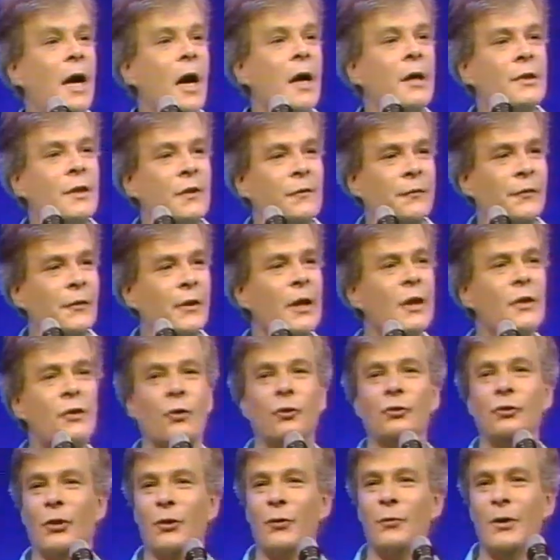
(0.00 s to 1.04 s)
comme les
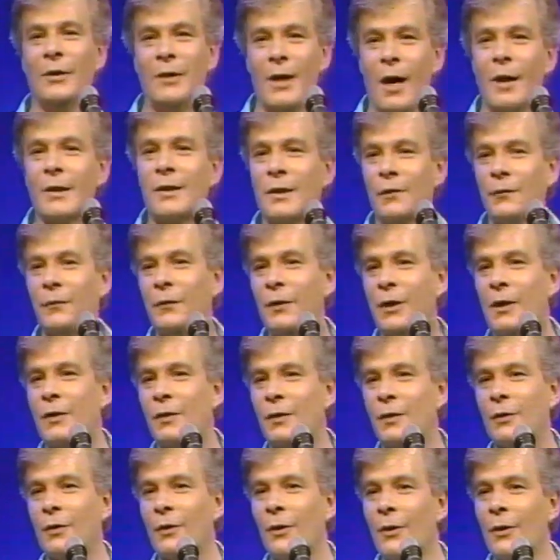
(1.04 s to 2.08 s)
dentifrices aujourd'hui, les
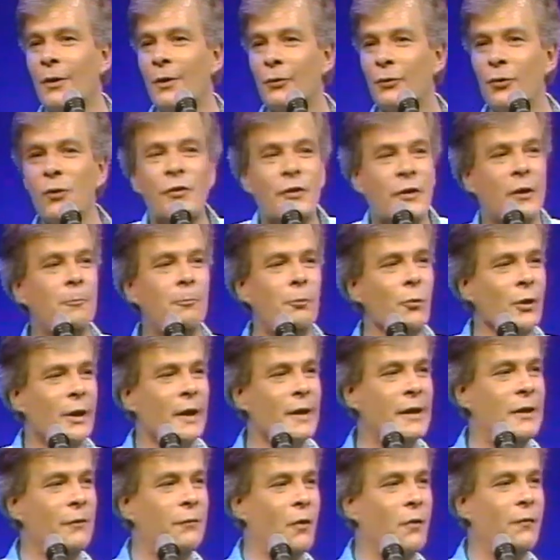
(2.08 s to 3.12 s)
dentifrices. Tu ne
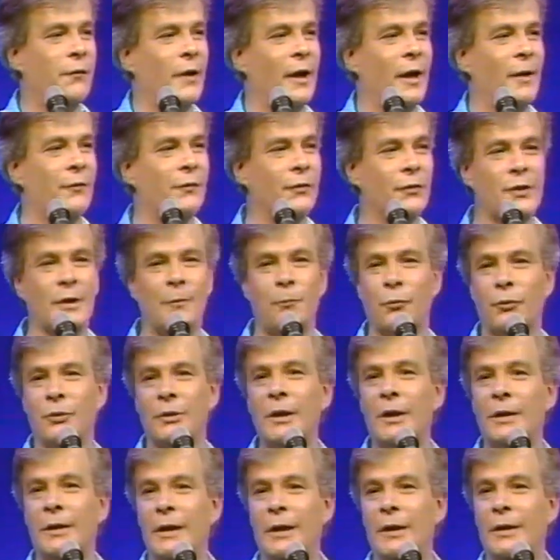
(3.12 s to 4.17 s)
sais plus qu'est-ce qu'il faut faire
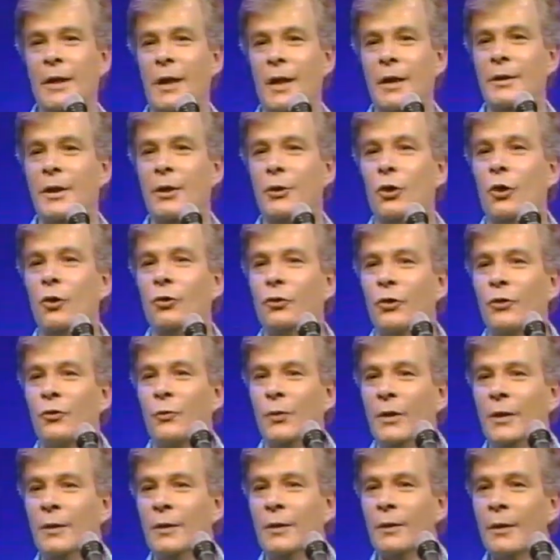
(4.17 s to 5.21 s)
pour tenir tes dents en
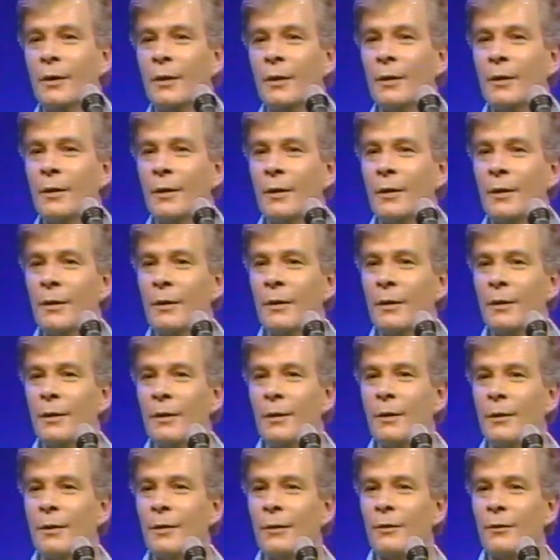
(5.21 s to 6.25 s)
état aujourd'hui.
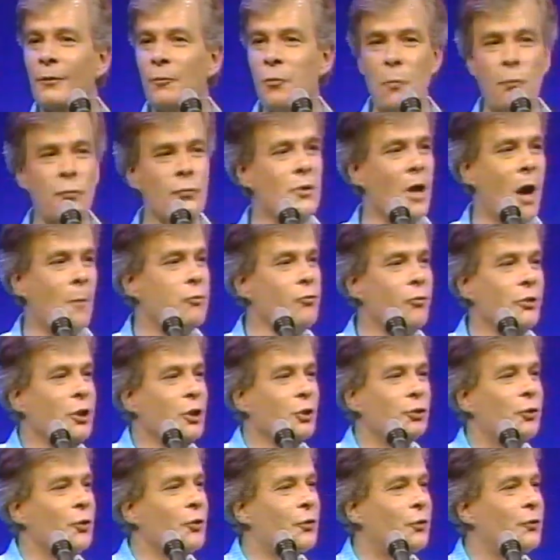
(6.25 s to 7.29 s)
Tu peux plus
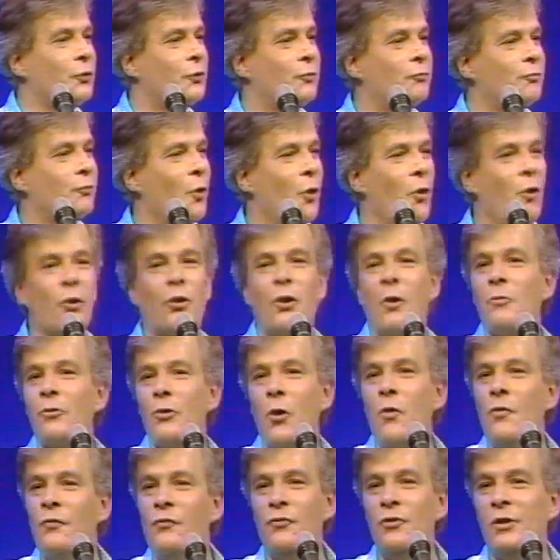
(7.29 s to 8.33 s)
l'employer juste
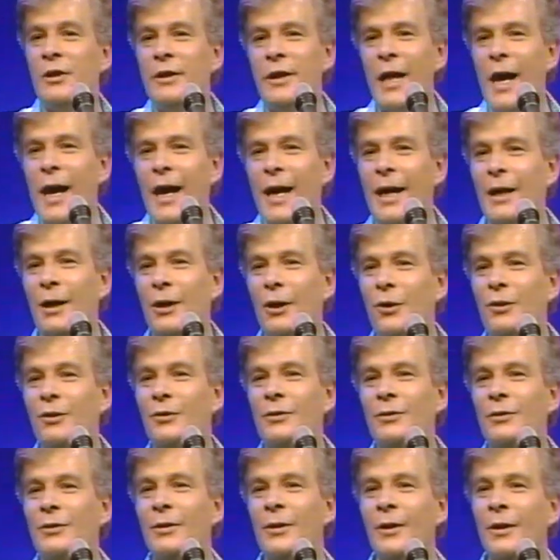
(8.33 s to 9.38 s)
un comme un
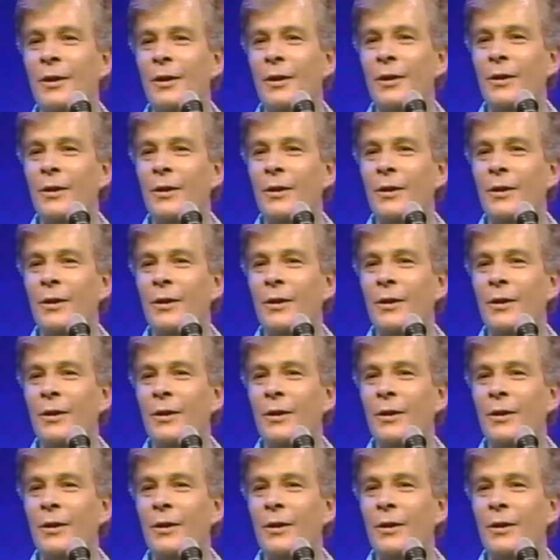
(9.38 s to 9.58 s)
vulgaire.